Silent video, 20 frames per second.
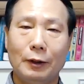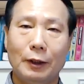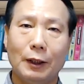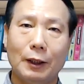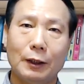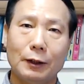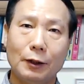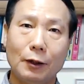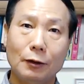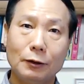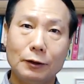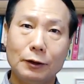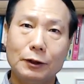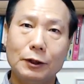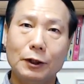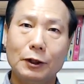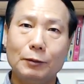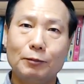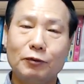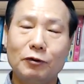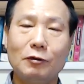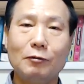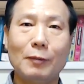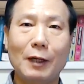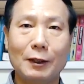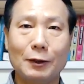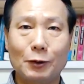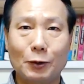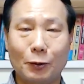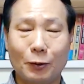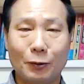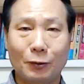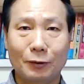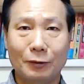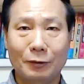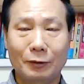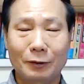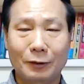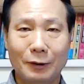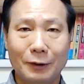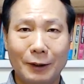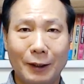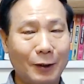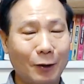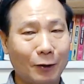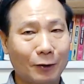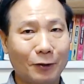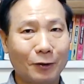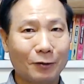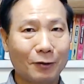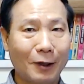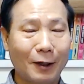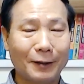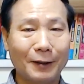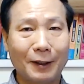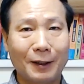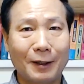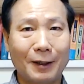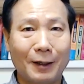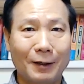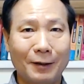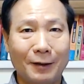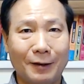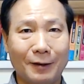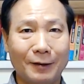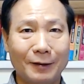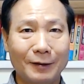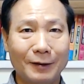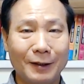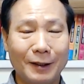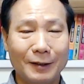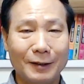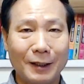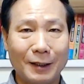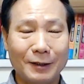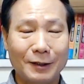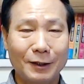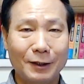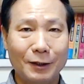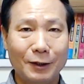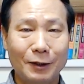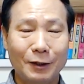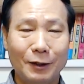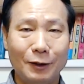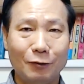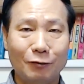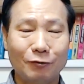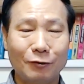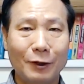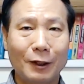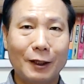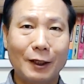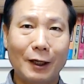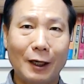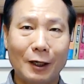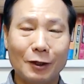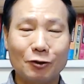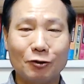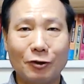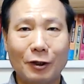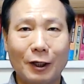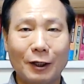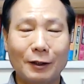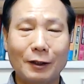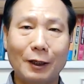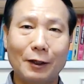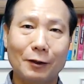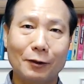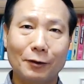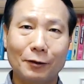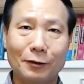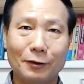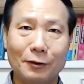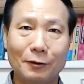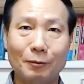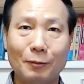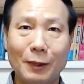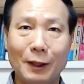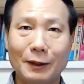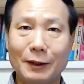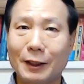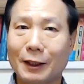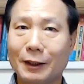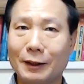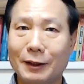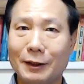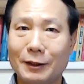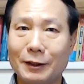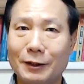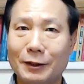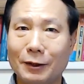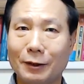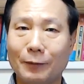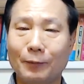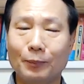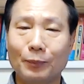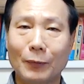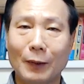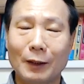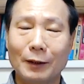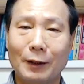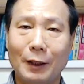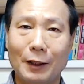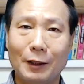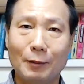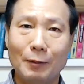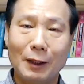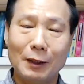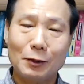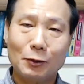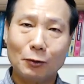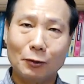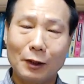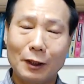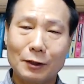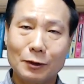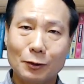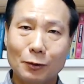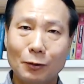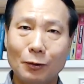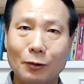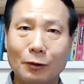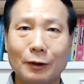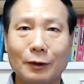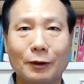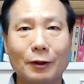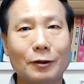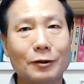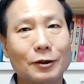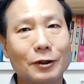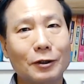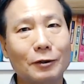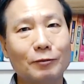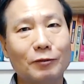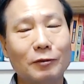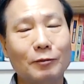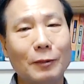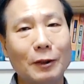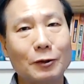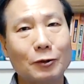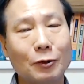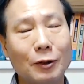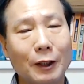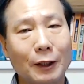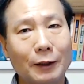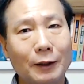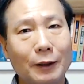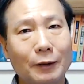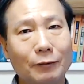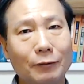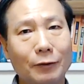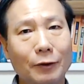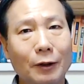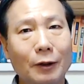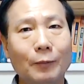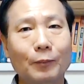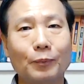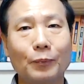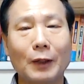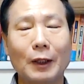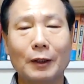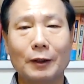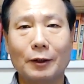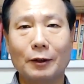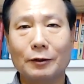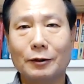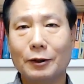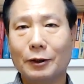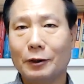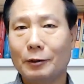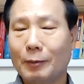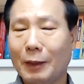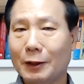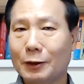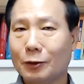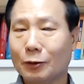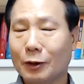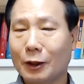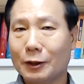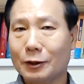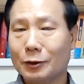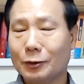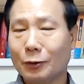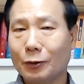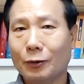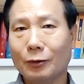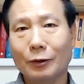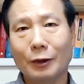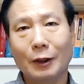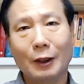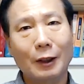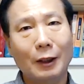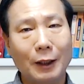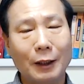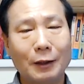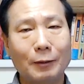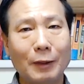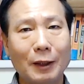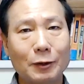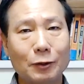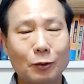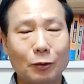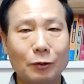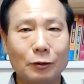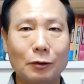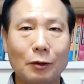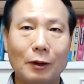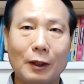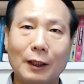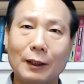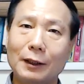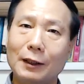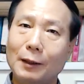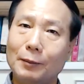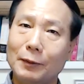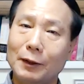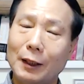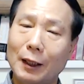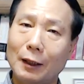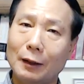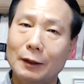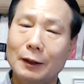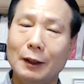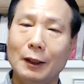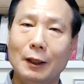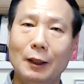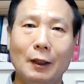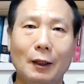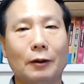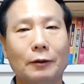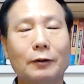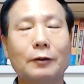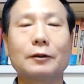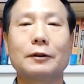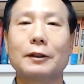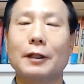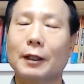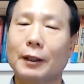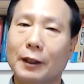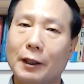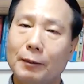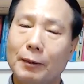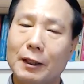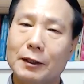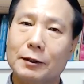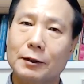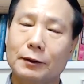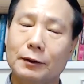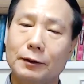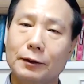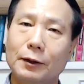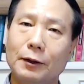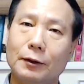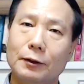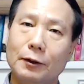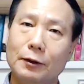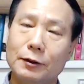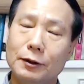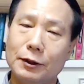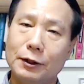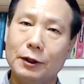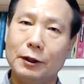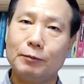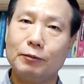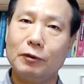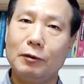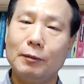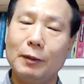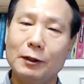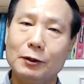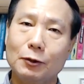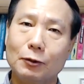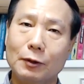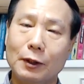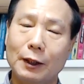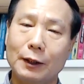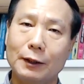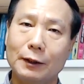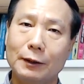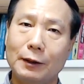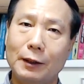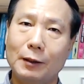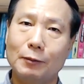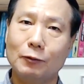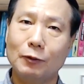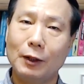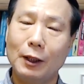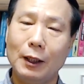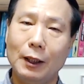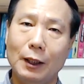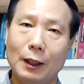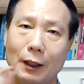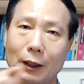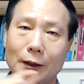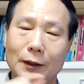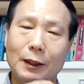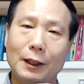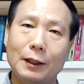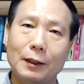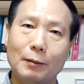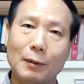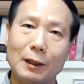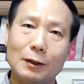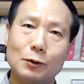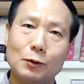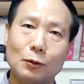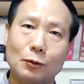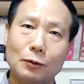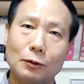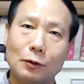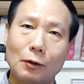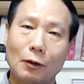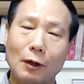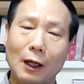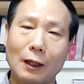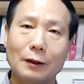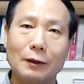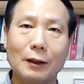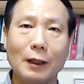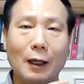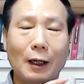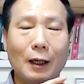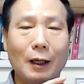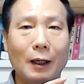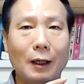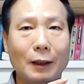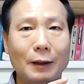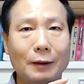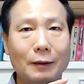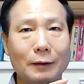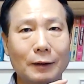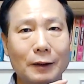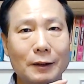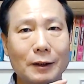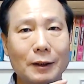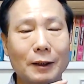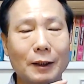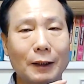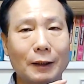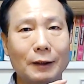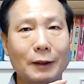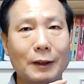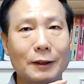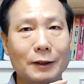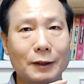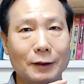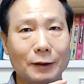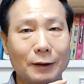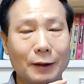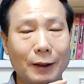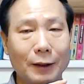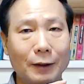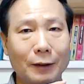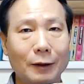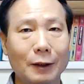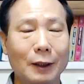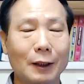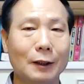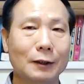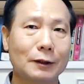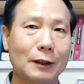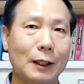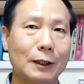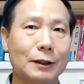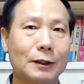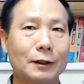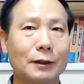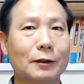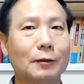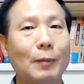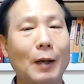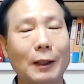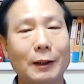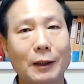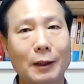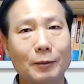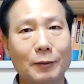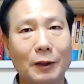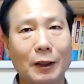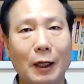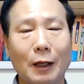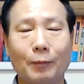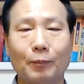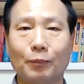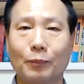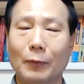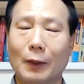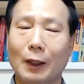아, 현실 불만족. 이게 어떤 관계일까요? 네, 사실 이 두 개가 악순환한다는 것은 금방 이해가 되시죠. 대리 만족을 할수록 현실은 불만족하게 되고요. 현실을 만족할수록 대리 만족을 더 하게 됩니다. 어떻게 생각해 봐서는요. 현실이 불만족하기 때문에 대리 만족을 더 한다. 이렇게 생각이 되시는데요. 사실은 그 반대입니다.